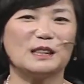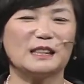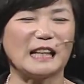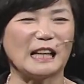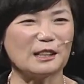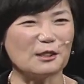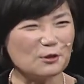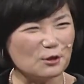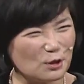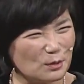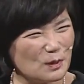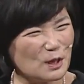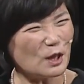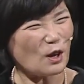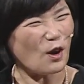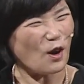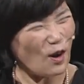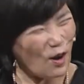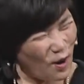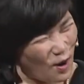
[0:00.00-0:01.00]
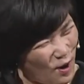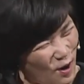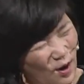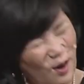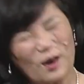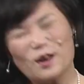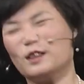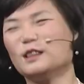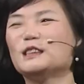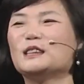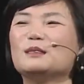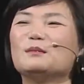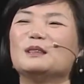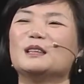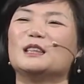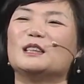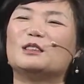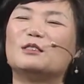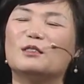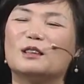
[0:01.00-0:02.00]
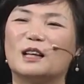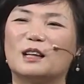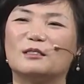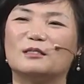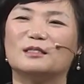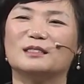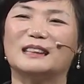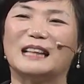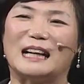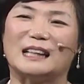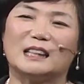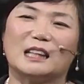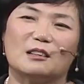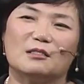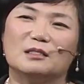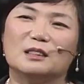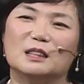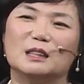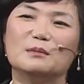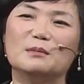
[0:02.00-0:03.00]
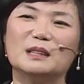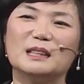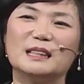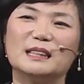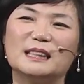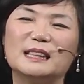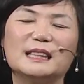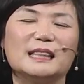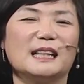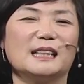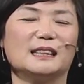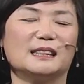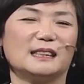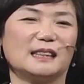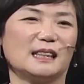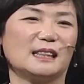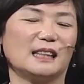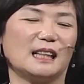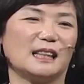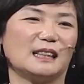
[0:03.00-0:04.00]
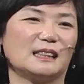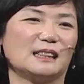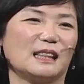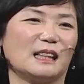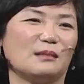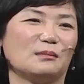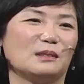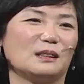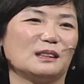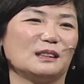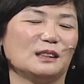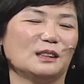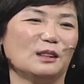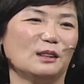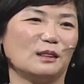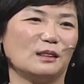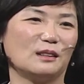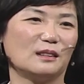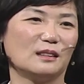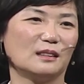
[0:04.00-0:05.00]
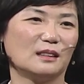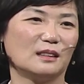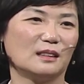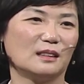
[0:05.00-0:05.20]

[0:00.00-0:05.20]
자기 꿈을 열심히 이뤄가고 나다운 의미를 끝까지 찾아가는 사람들은요,